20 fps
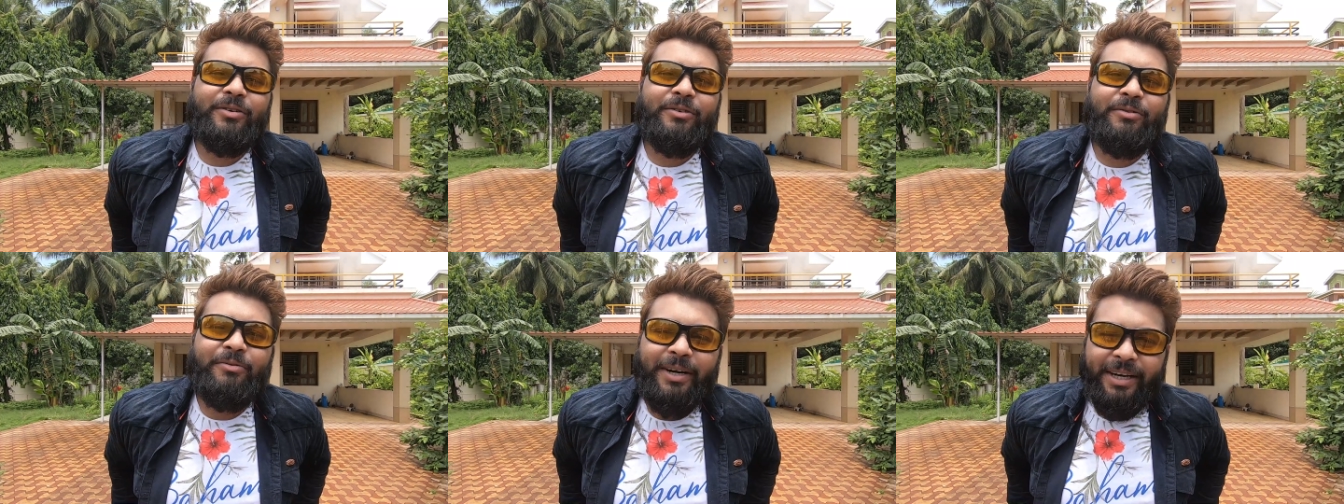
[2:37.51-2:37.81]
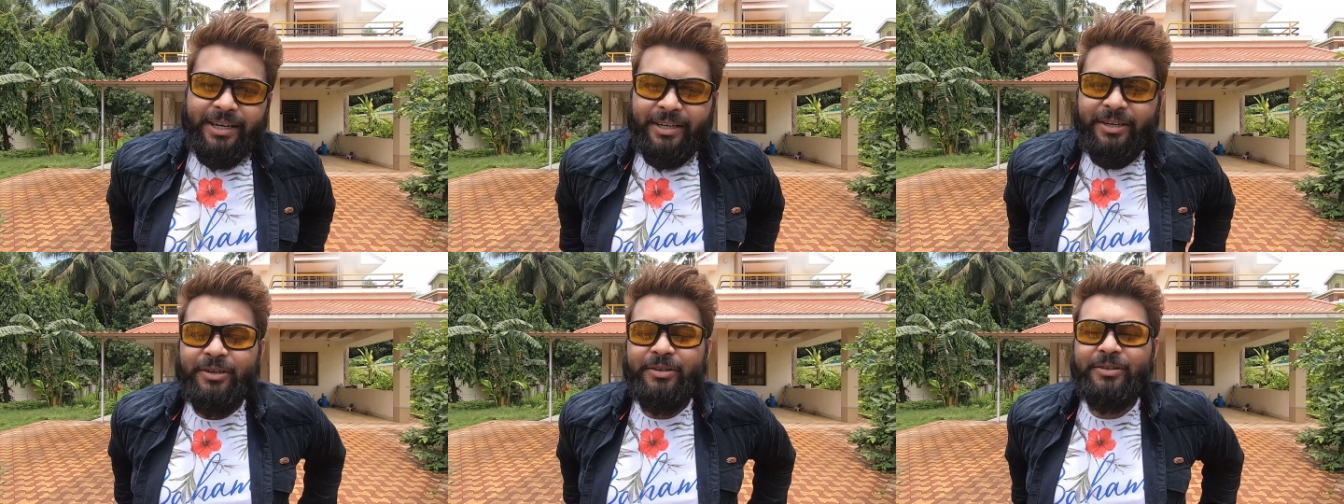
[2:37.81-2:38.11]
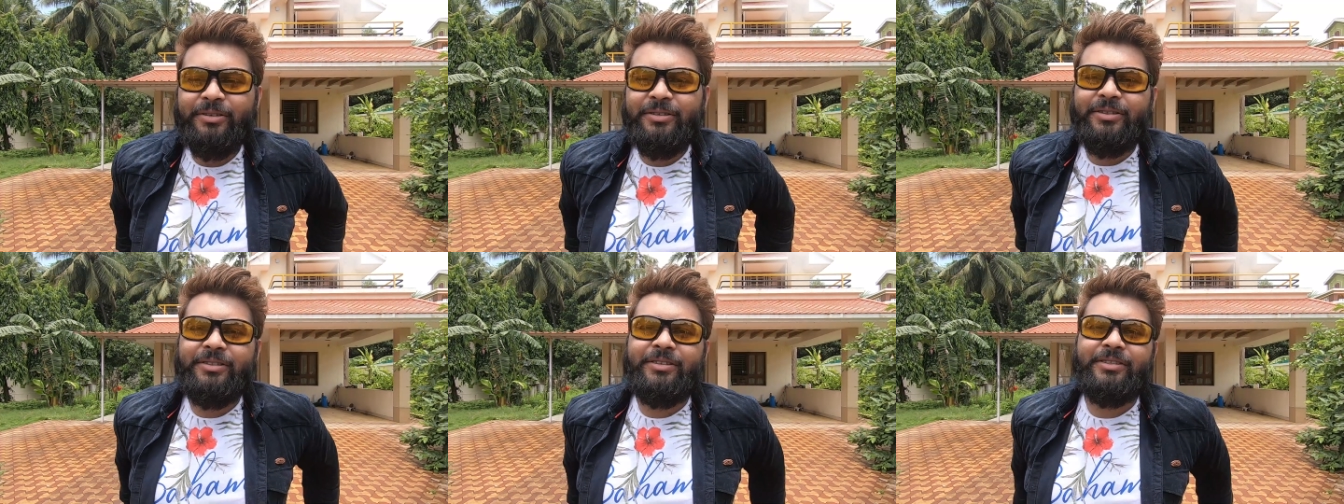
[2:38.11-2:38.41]
वेट करो
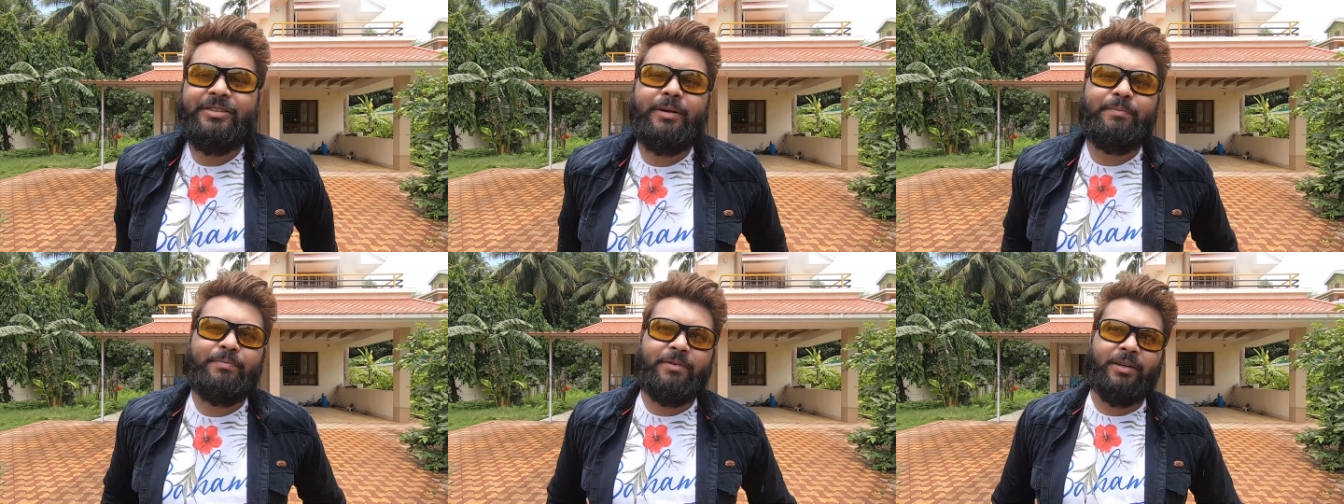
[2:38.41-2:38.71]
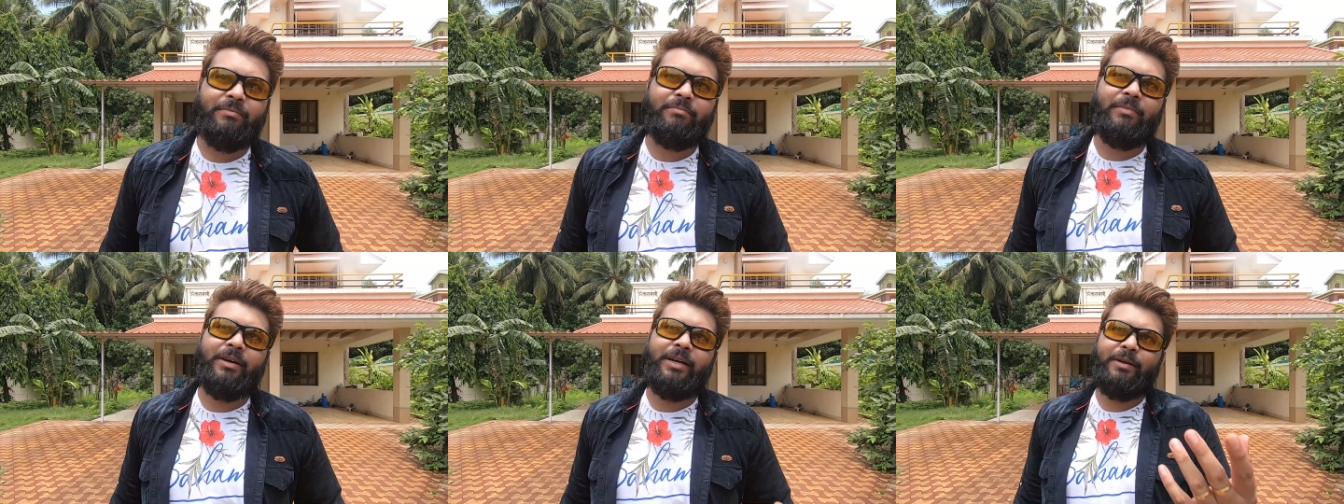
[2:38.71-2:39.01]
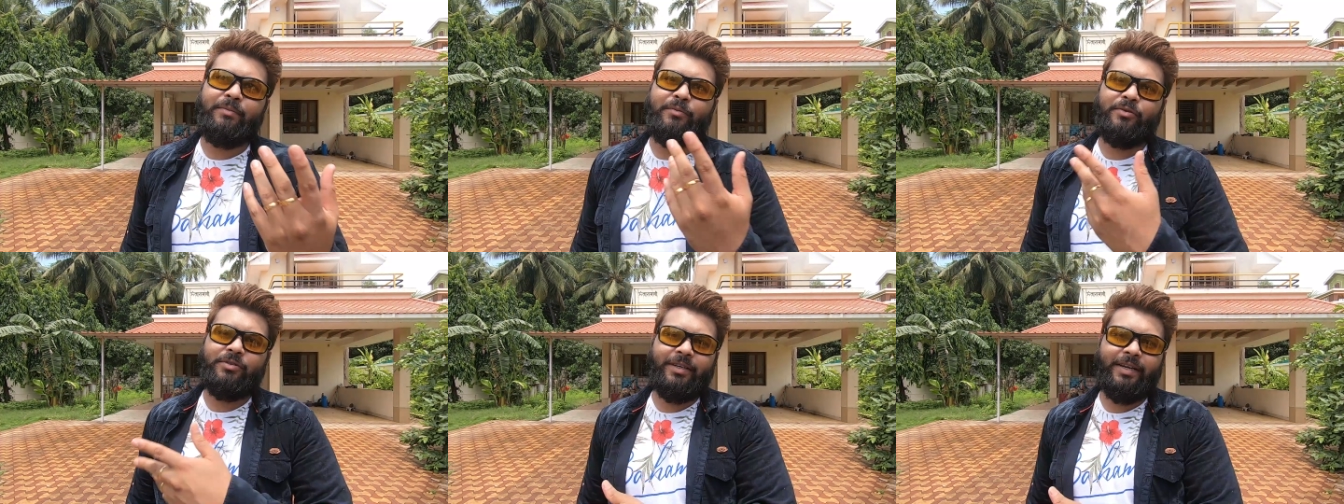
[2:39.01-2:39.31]
तब तक बंडी
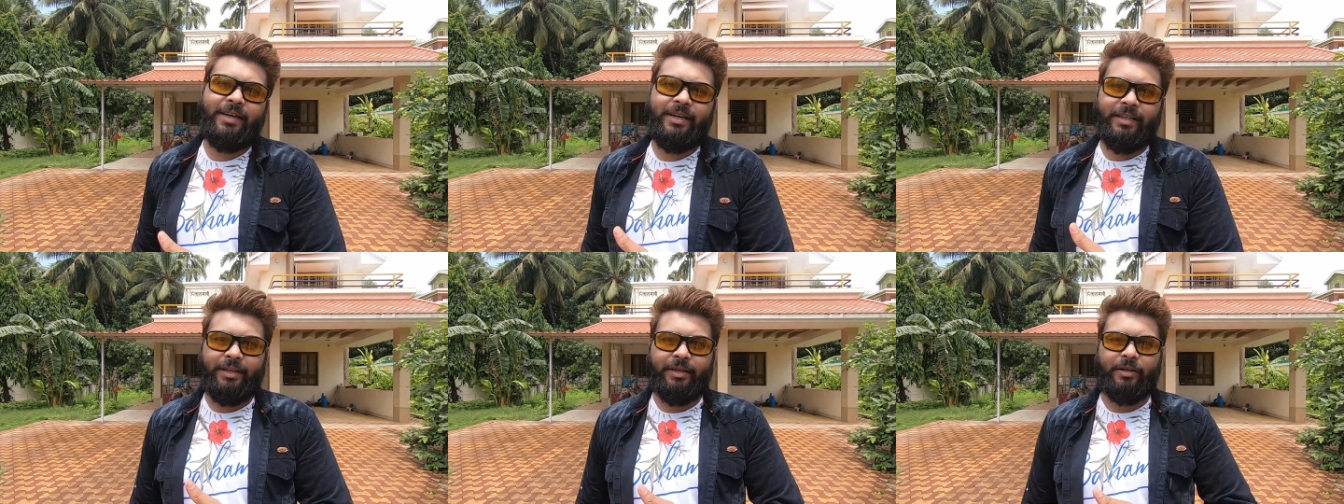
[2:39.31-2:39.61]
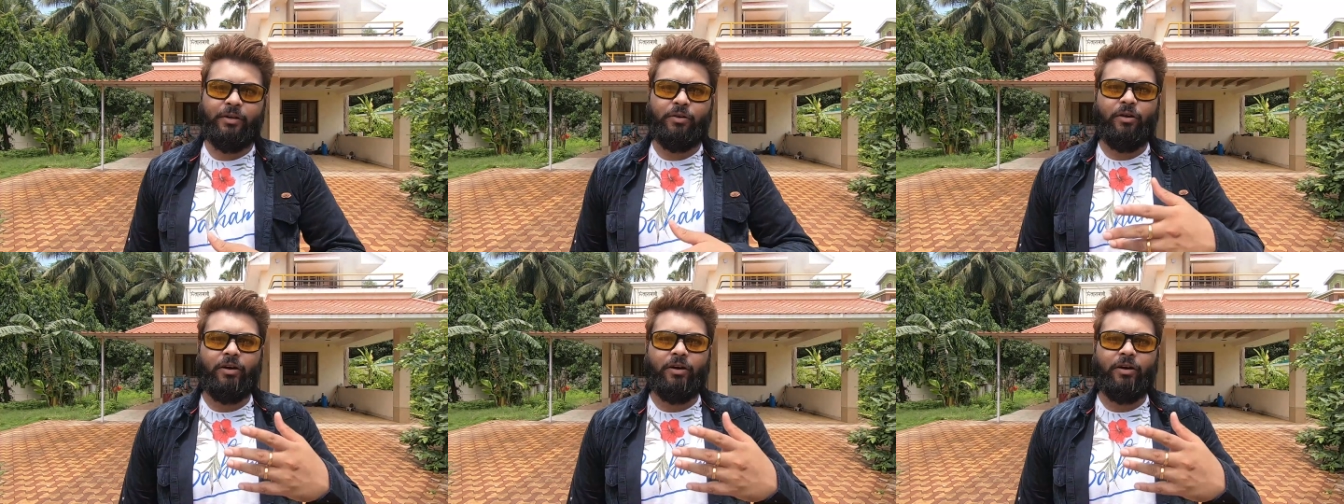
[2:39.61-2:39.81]
म्यूज़िक के लिए देखो